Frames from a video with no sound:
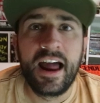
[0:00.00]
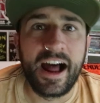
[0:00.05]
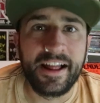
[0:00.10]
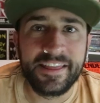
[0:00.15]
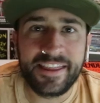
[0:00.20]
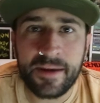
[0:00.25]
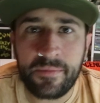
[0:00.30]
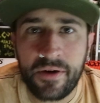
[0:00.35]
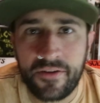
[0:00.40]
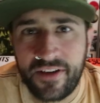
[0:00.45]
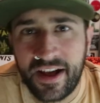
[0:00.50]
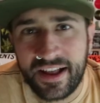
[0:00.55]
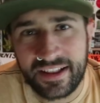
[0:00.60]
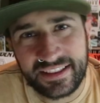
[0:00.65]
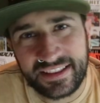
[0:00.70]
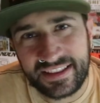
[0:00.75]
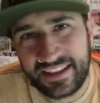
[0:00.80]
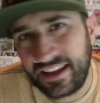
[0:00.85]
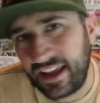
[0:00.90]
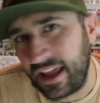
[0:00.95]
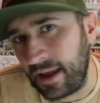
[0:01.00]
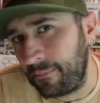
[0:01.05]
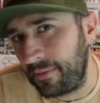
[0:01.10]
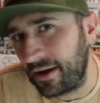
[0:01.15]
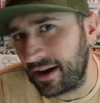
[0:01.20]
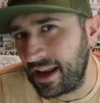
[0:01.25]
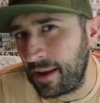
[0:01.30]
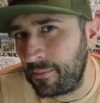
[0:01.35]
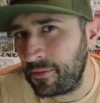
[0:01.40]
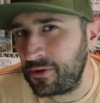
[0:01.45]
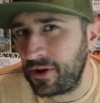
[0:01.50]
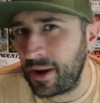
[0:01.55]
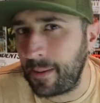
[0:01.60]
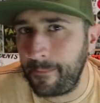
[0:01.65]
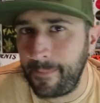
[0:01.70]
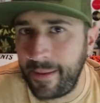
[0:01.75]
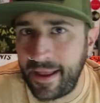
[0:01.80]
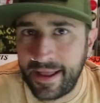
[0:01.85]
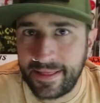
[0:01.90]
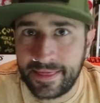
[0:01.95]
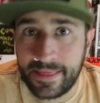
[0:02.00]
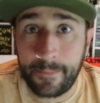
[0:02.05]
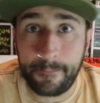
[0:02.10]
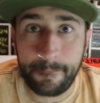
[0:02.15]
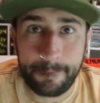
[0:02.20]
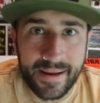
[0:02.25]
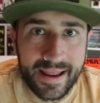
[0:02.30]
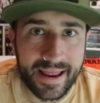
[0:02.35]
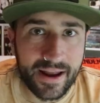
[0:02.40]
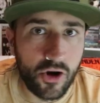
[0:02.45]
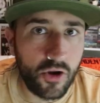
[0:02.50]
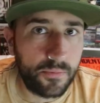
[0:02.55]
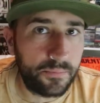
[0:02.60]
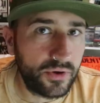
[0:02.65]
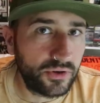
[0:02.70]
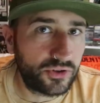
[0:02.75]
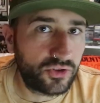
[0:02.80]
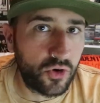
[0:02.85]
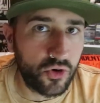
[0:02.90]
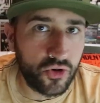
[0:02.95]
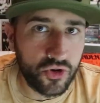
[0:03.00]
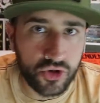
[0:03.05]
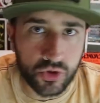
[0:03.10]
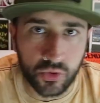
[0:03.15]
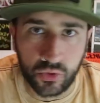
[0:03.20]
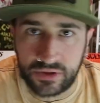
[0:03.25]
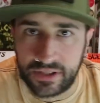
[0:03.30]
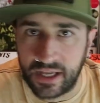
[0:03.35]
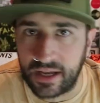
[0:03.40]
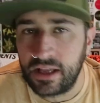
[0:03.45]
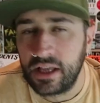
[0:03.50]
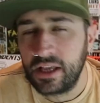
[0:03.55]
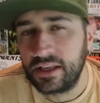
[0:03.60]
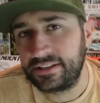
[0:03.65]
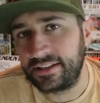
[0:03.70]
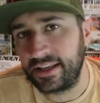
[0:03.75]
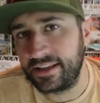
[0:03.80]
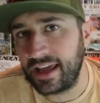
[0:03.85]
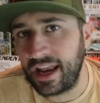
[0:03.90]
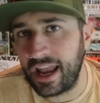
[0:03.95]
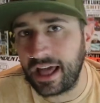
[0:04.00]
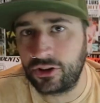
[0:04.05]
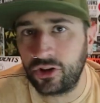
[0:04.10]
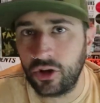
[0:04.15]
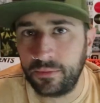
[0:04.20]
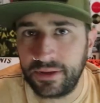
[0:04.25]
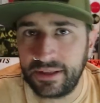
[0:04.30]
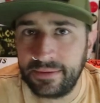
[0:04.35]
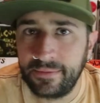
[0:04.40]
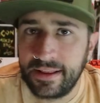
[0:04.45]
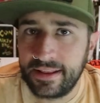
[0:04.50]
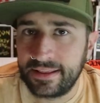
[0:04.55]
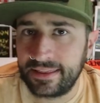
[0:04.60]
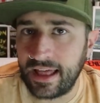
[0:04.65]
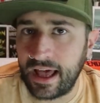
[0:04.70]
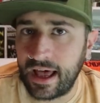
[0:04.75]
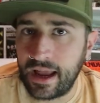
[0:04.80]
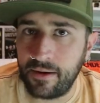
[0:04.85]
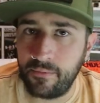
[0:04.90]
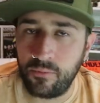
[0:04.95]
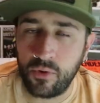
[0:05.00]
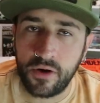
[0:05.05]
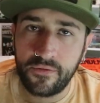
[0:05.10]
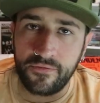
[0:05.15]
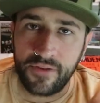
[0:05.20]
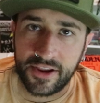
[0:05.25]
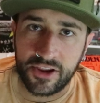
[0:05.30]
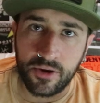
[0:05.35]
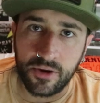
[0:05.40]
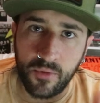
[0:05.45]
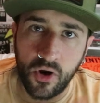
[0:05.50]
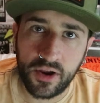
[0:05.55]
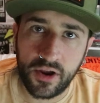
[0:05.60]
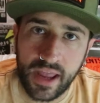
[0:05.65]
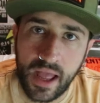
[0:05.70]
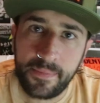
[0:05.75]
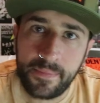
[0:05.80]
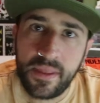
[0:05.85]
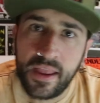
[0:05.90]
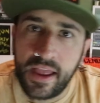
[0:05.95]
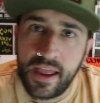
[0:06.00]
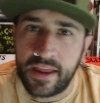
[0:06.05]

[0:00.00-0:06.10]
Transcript: Andiamo avanti e parliamo di una band per lo più sconosciuta, segnalatomi dal buon vecchio Moyan.